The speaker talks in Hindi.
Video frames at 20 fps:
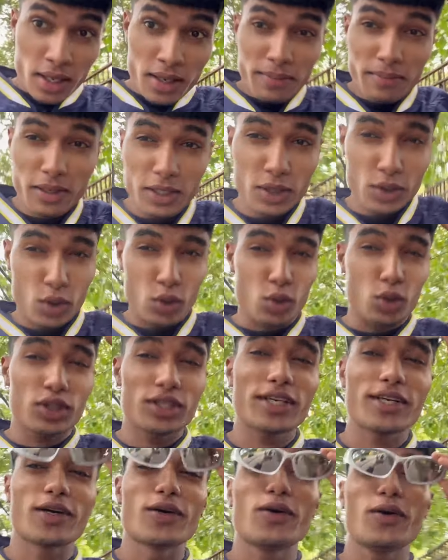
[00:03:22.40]
मैं सोच
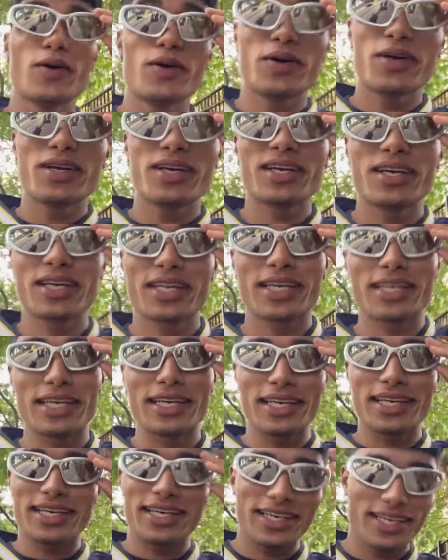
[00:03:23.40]
रहा हूँ
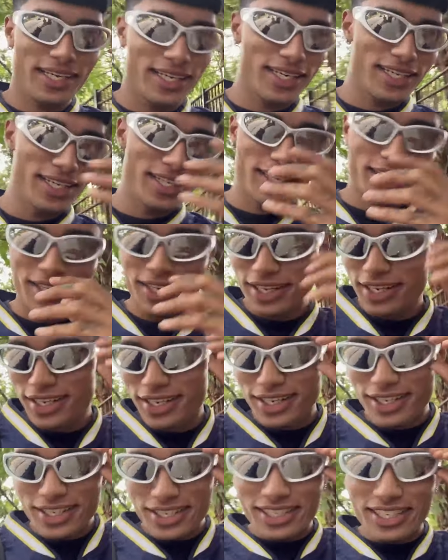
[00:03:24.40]
कि
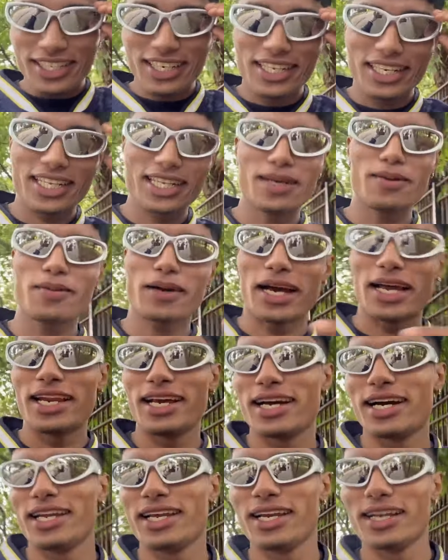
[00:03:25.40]
सर एकदम खाली
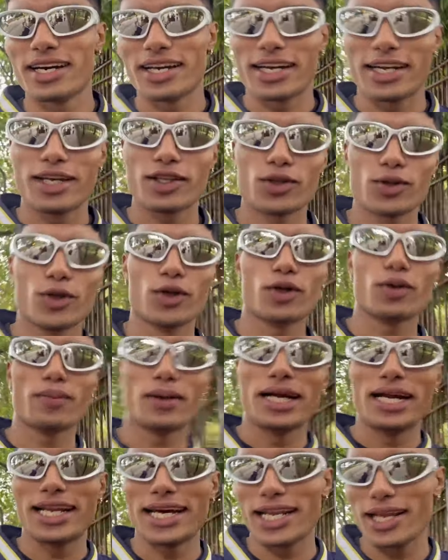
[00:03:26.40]
खाली लग रहा है तो
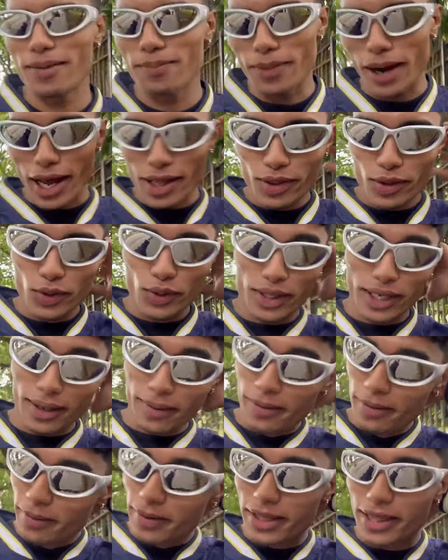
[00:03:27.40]
बंडा ना बांध दूँ क्या
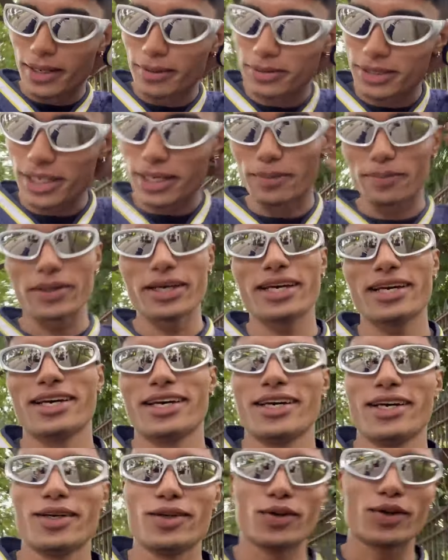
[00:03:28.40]
मैं मतलब सर पे
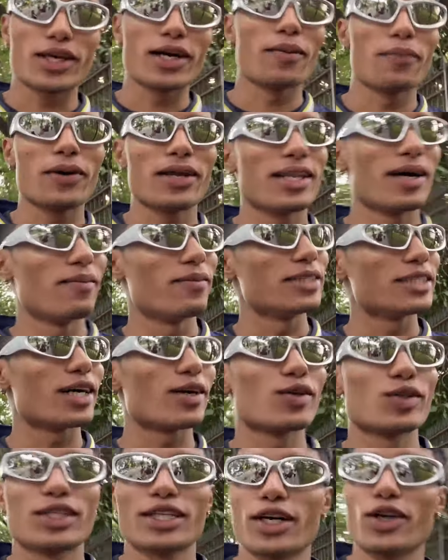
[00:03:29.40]
क्योंकि अपन हमेशा
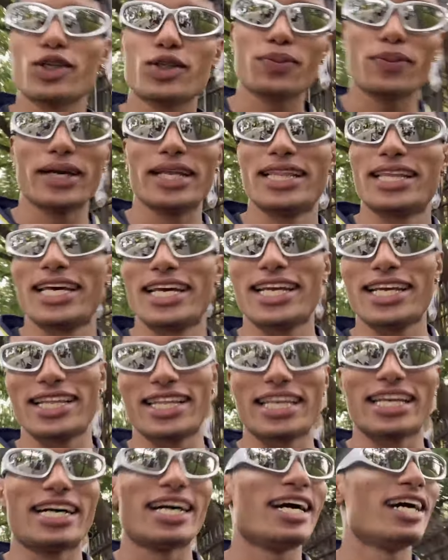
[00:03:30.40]
कुछ ना कुछ पहनते ही
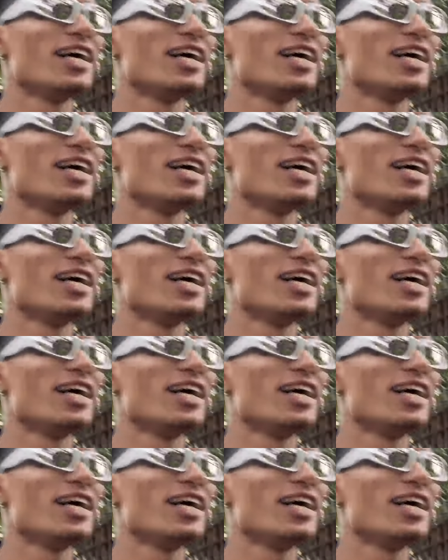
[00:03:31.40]
रहते ना